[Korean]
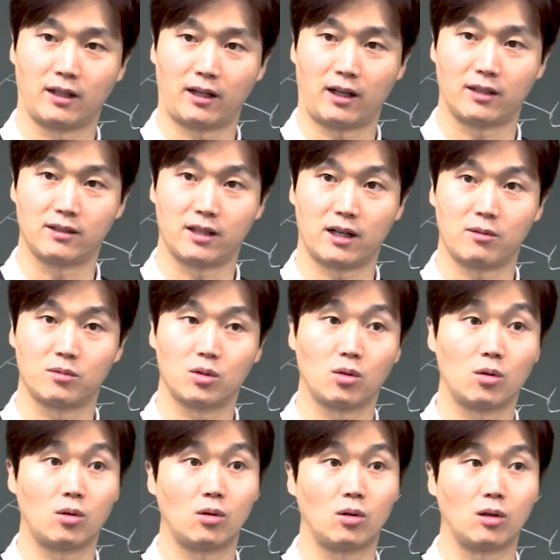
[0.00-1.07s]
한
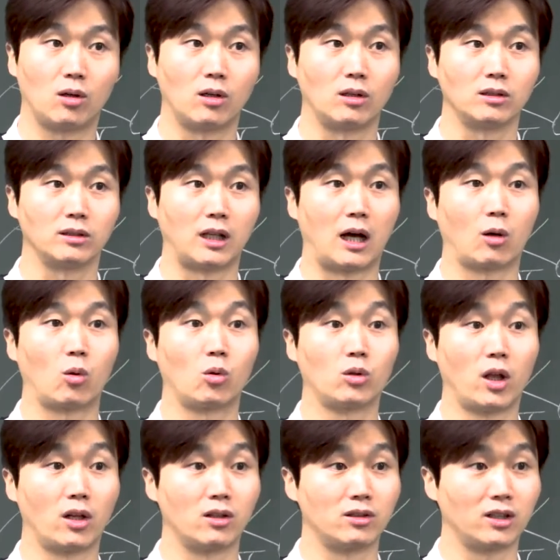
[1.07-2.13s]
사람도 나고
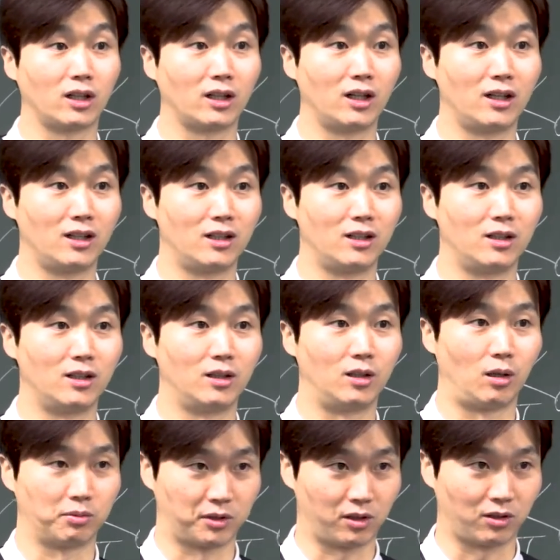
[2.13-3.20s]
되는 자가
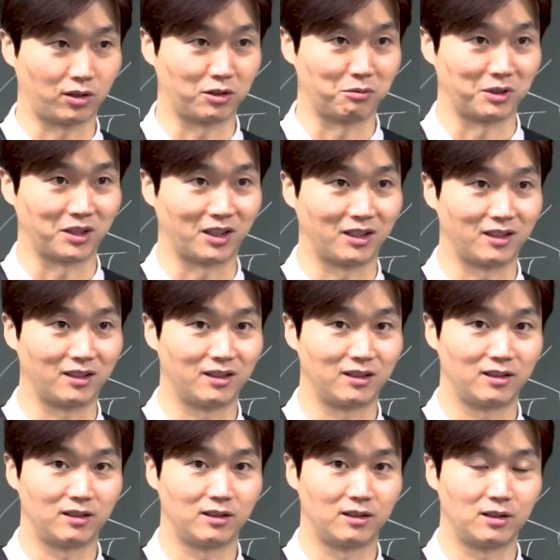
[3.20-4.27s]
없을 것입니다.
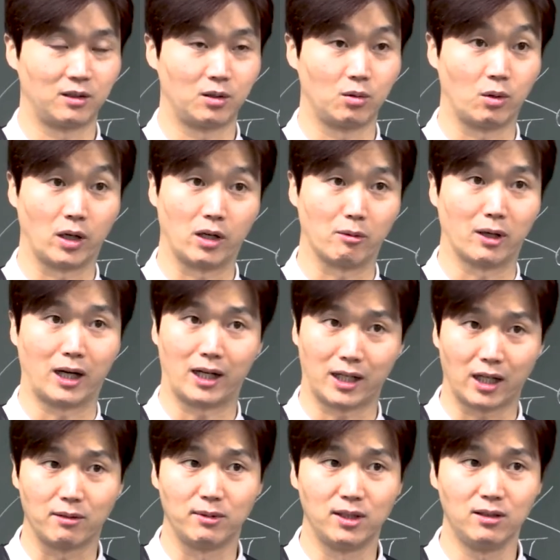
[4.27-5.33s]
왜냐하면
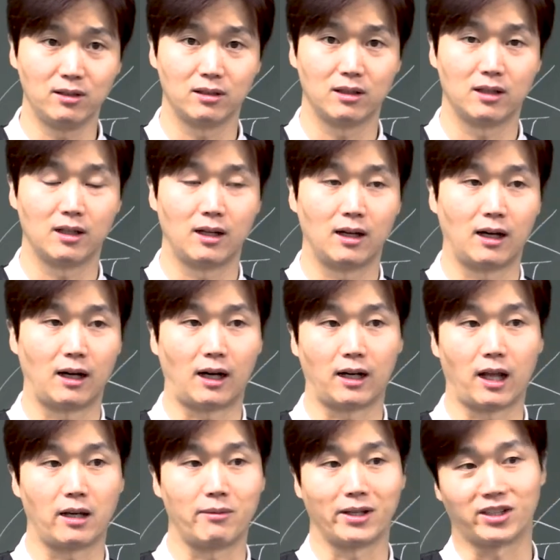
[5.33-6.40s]
하나님은
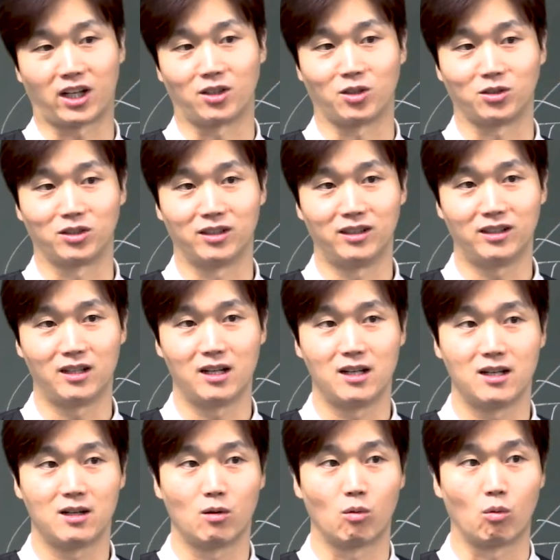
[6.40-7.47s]
하나님의 자녀들을
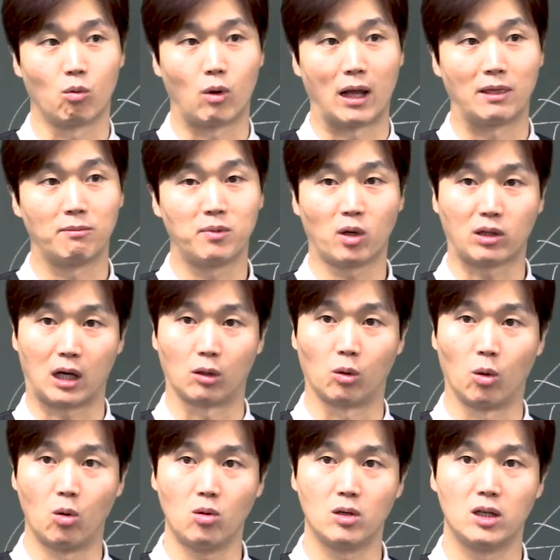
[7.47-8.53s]

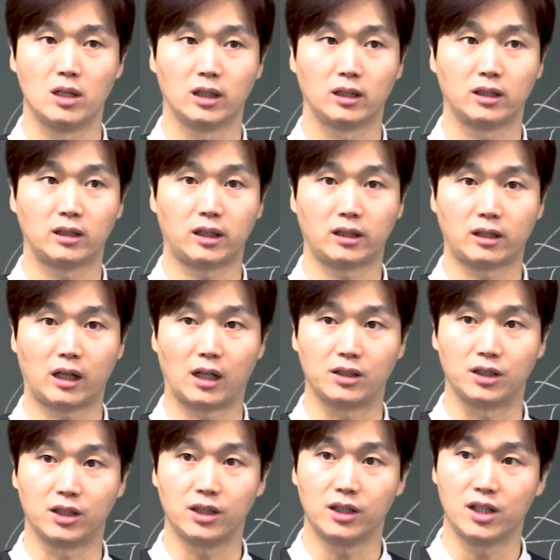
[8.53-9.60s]
완벽하고
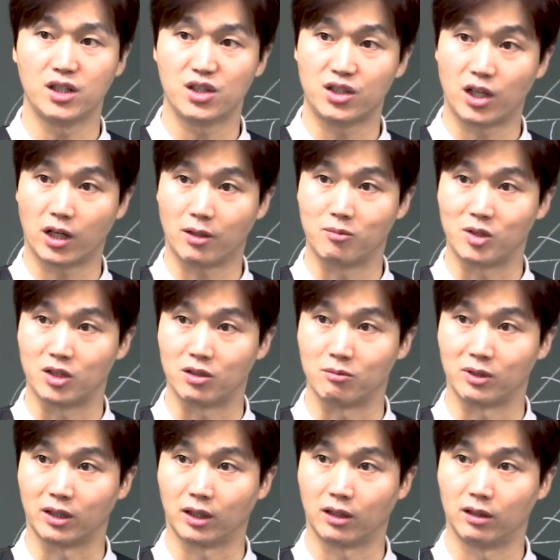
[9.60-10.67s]
끝까지
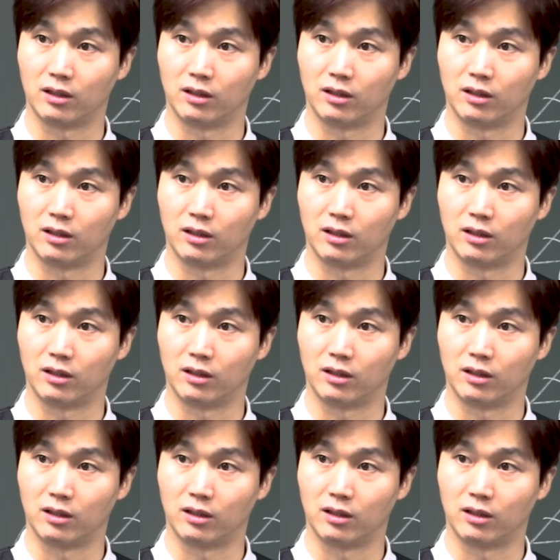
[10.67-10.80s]
책임지십니다.